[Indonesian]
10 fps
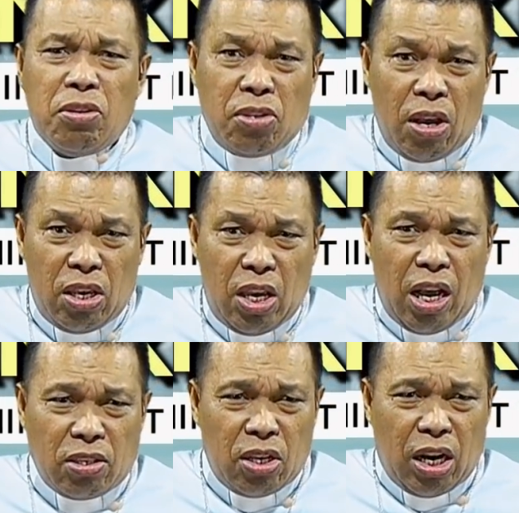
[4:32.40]

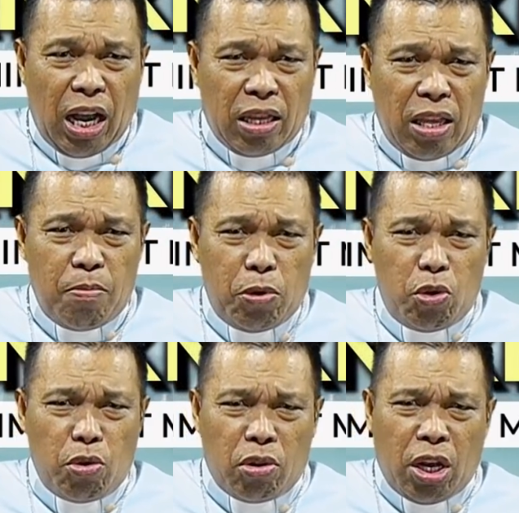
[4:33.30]
Seia sekata
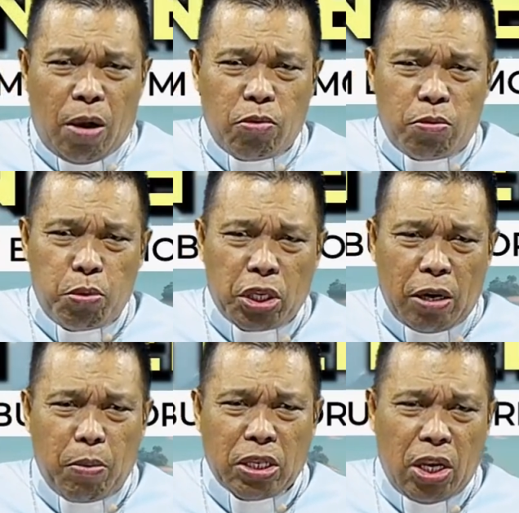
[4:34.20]
menurut Kamus
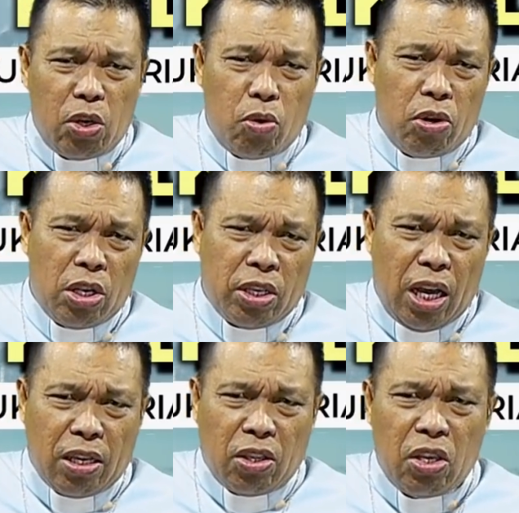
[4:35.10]
Besar Bahasa
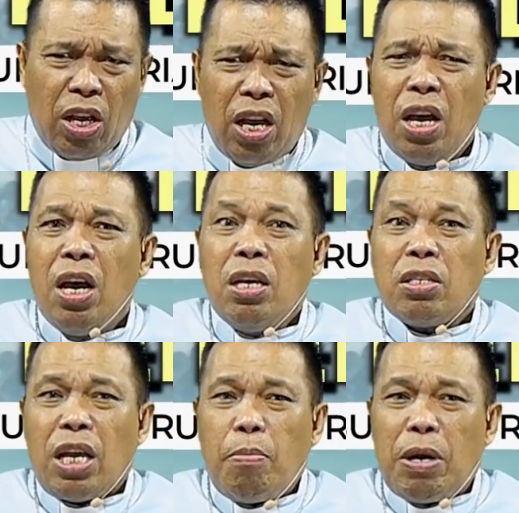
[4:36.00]
Indonesia artinya
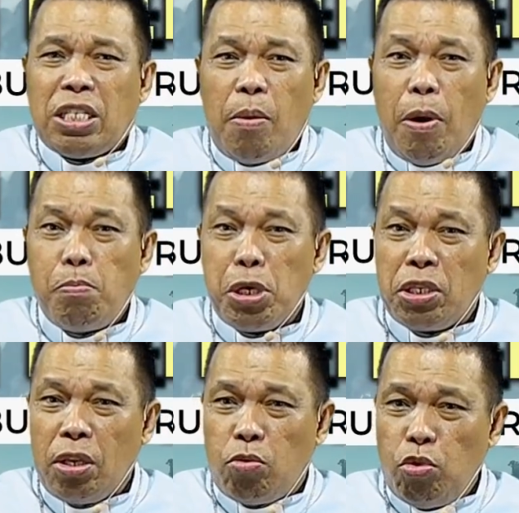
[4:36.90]
sama-sama
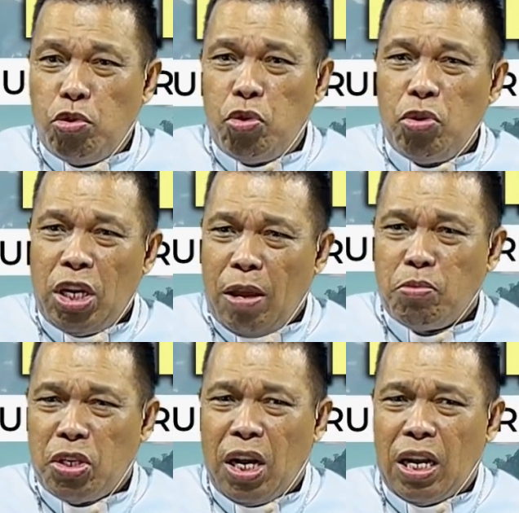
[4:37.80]
bersetuju
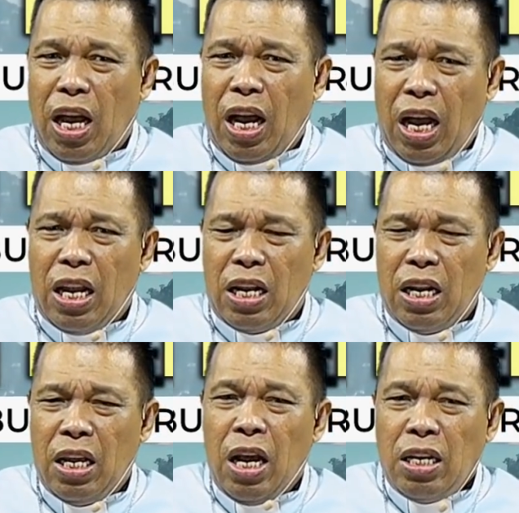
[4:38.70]
dalam segala
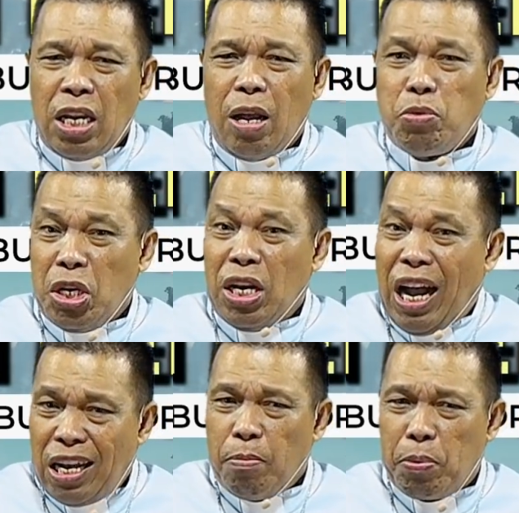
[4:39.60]
hal, dalam
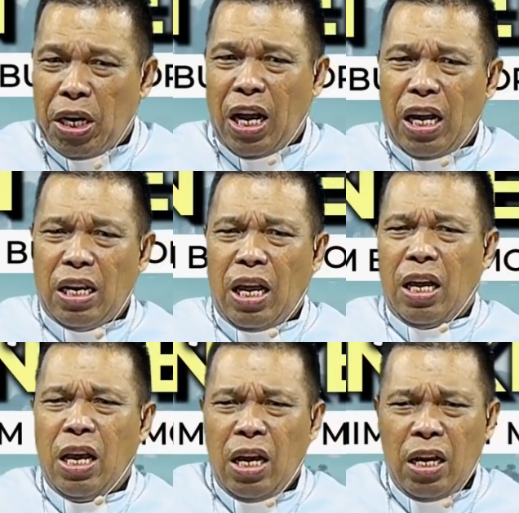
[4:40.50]
segala
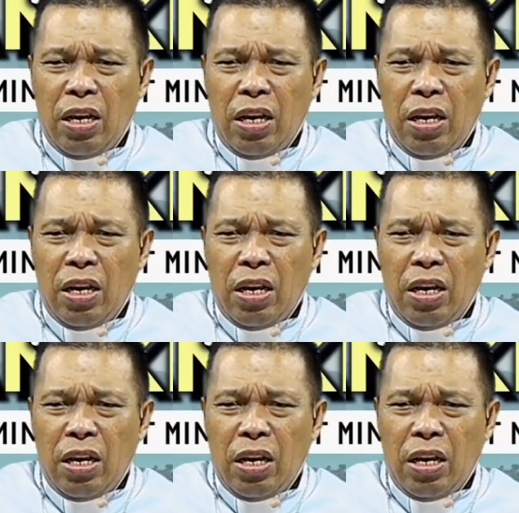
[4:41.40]
perkara,